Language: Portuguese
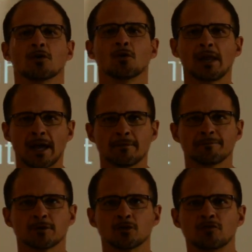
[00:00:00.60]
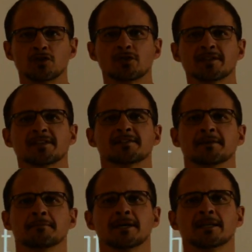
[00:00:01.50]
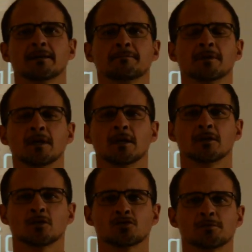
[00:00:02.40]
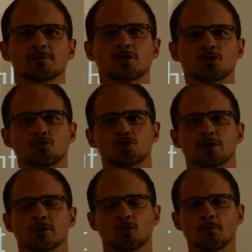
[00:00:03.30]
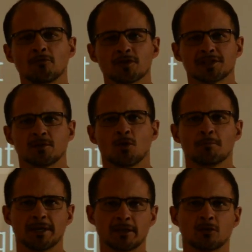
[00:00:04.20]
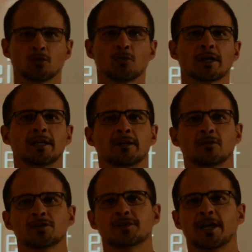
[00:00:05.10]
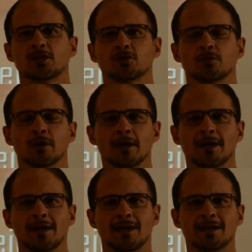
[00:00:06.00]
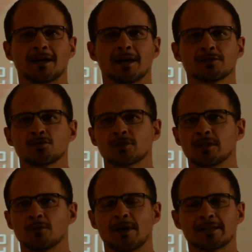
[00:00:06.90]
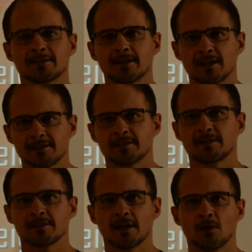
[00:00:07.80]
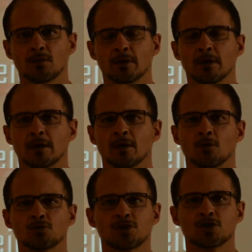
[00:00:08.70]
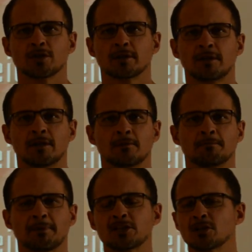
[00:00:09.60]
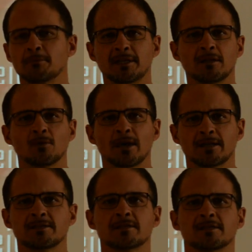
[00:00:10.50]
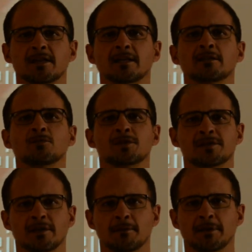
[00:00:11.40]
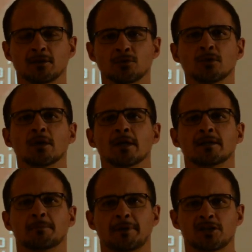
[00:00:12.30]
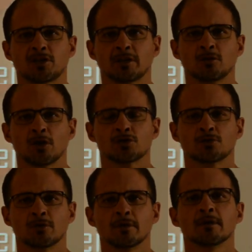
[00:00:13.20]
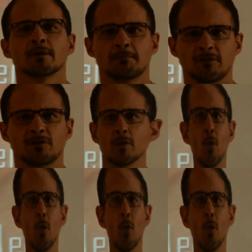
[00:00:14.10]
Olá, no vídeo dessa semana nós vamos discutir como fazer um aumento em coroa clínico estético em casos que não há desgaste incisal, ou seja, que praticamente não há necessidade de um enceramento de pré-diagnóstico. Bem-vindo ao